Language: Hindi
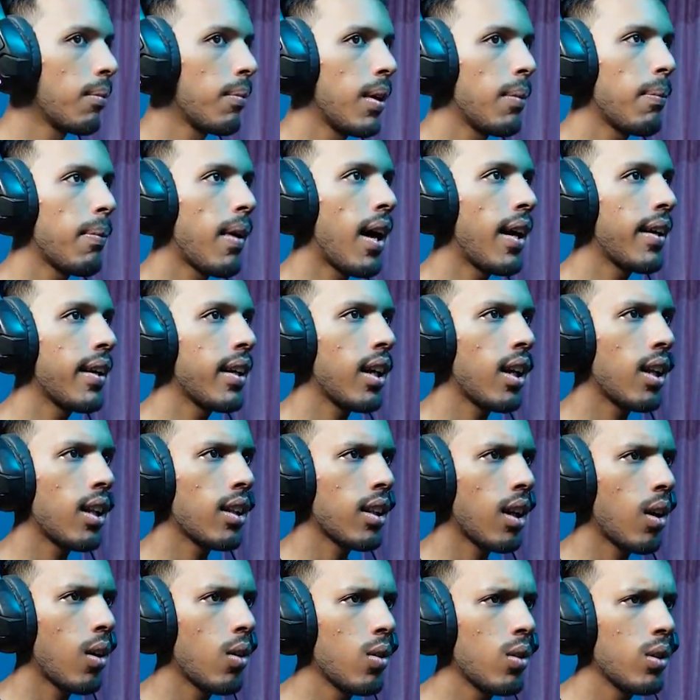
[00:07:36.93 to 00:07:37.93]
मैं बाहर
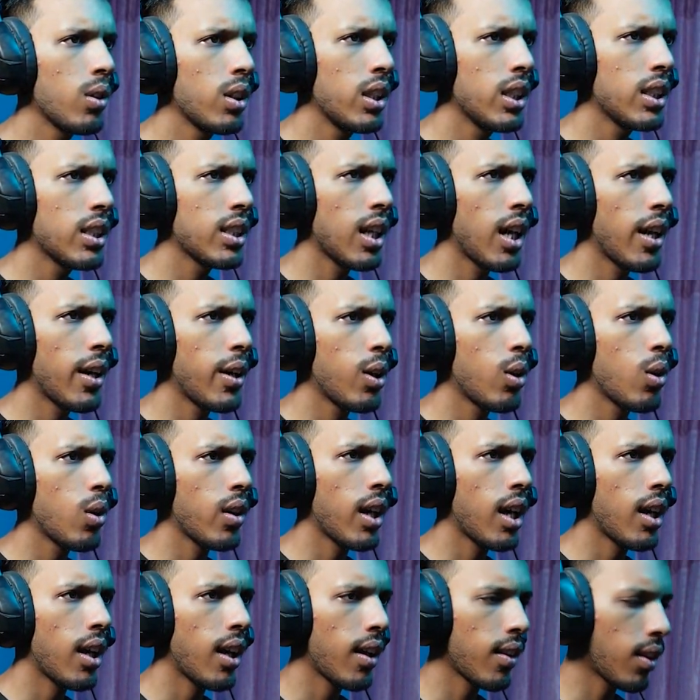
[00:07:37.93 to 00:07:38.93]
निकलता हूँ इस गाड़ी को
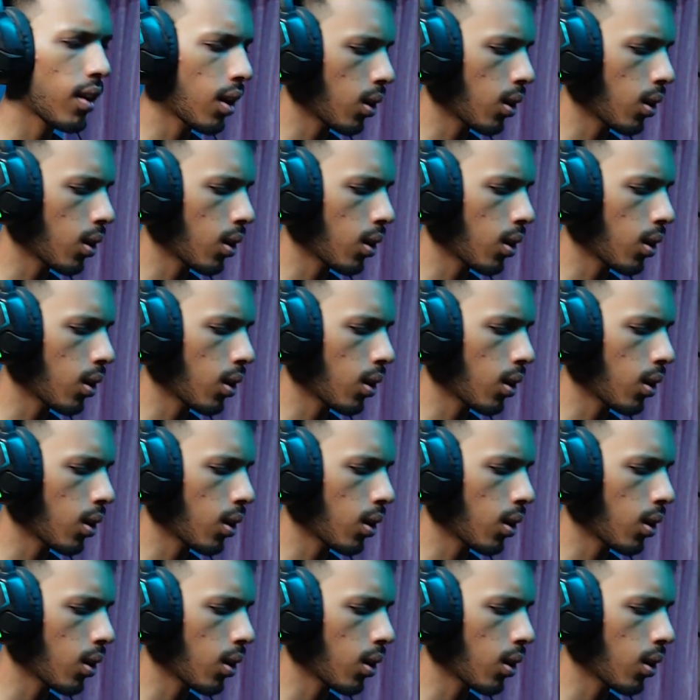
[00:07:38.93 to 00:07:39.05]
क्या करता